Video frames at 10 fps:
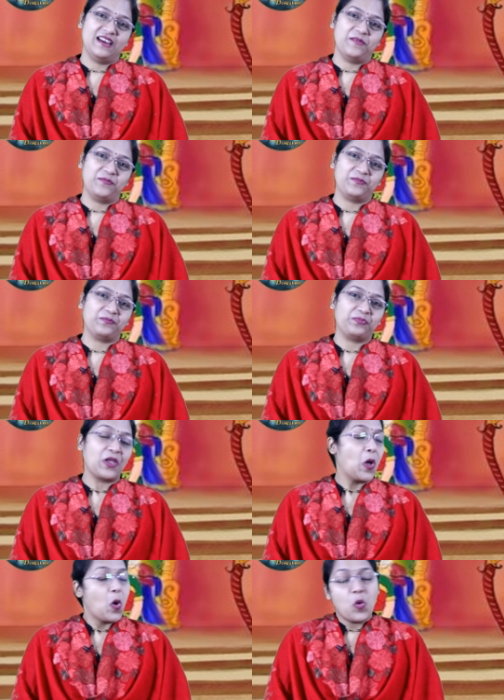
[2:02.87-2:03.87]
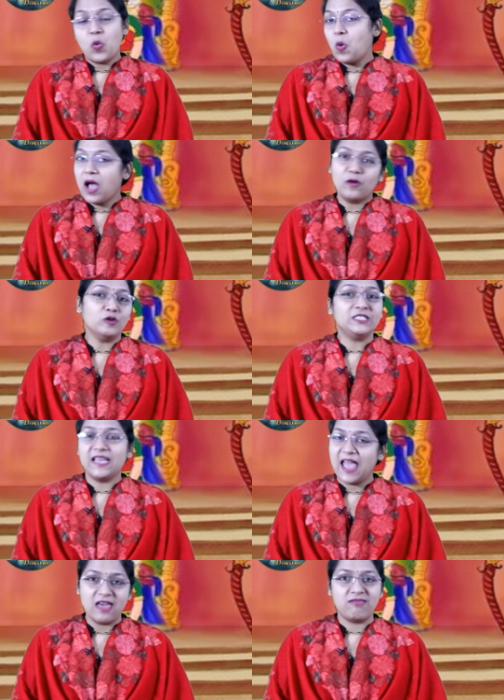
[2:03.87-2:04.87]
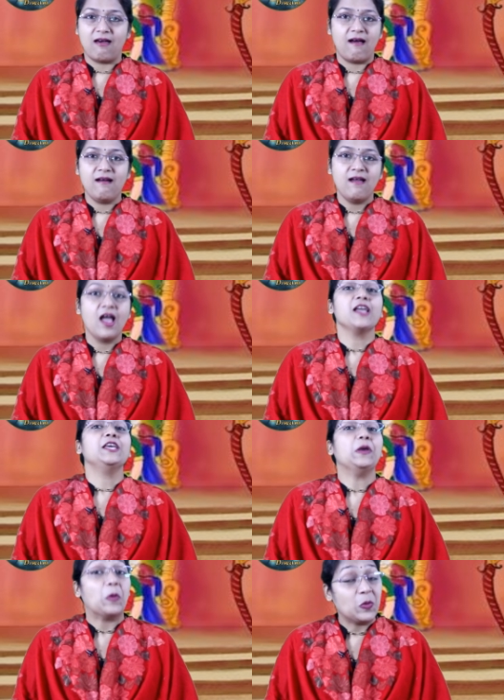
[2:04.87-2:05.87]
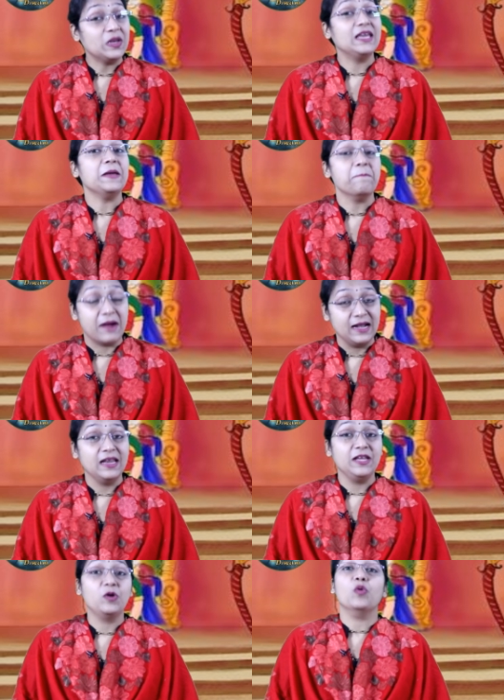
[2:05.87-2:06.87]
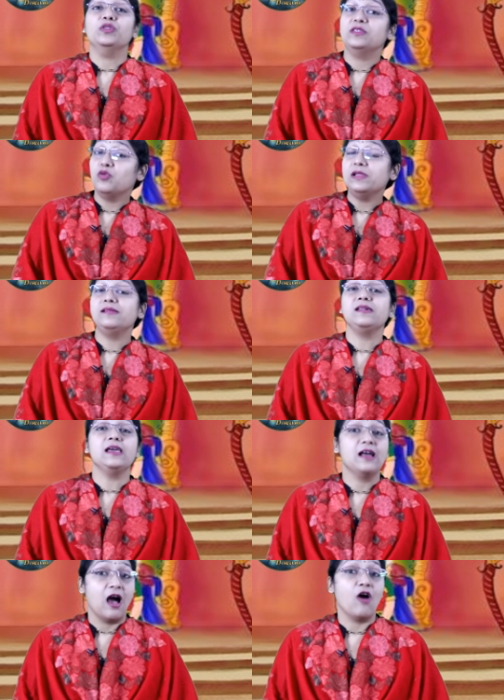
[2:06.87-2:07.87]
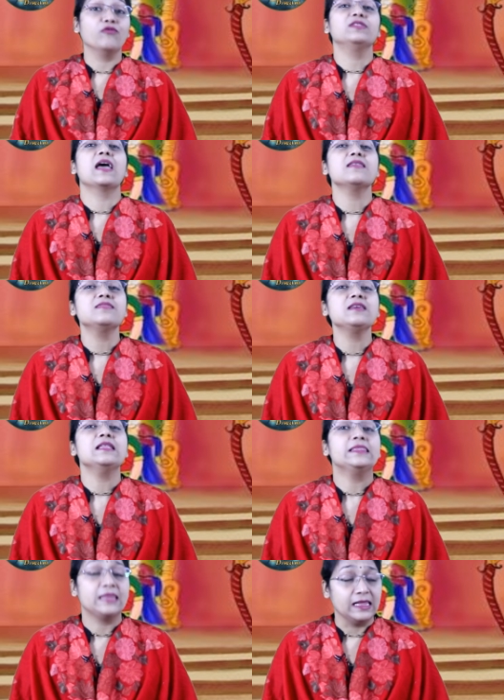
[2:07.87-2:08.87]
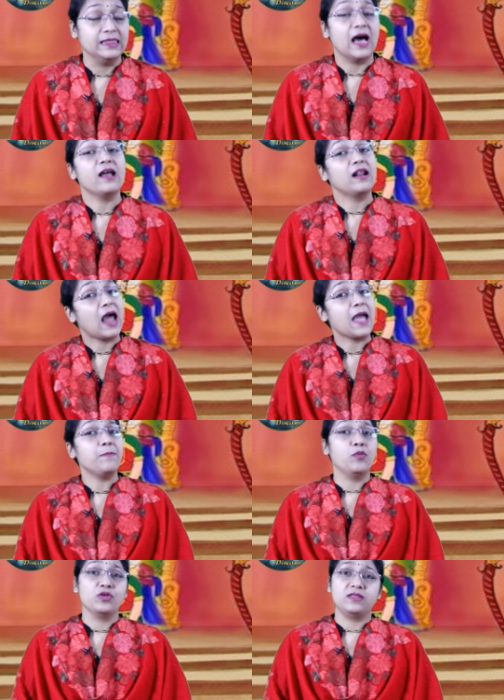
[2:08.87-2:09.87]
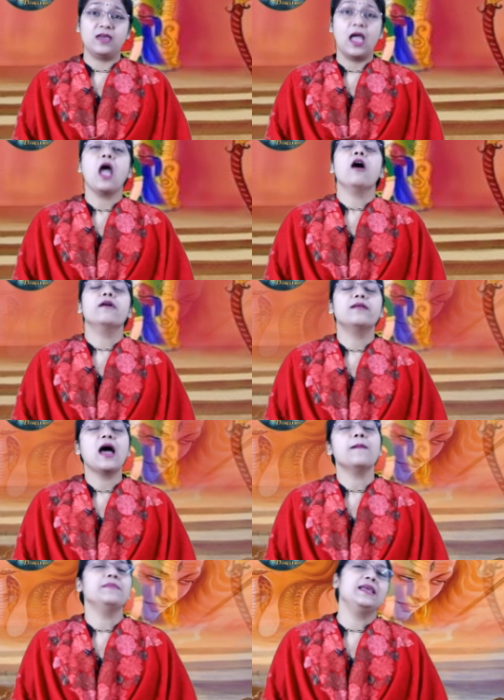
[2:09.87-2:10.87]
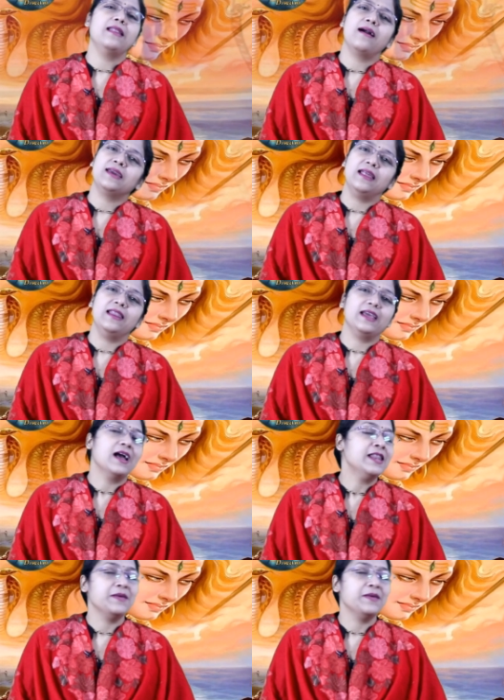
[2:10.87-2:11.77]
दिया हुआ कुछ ऐसा कि उनकी मंडली को तुलसी गांव तहसील तिलदार रायपुर से रामलीला खेलने का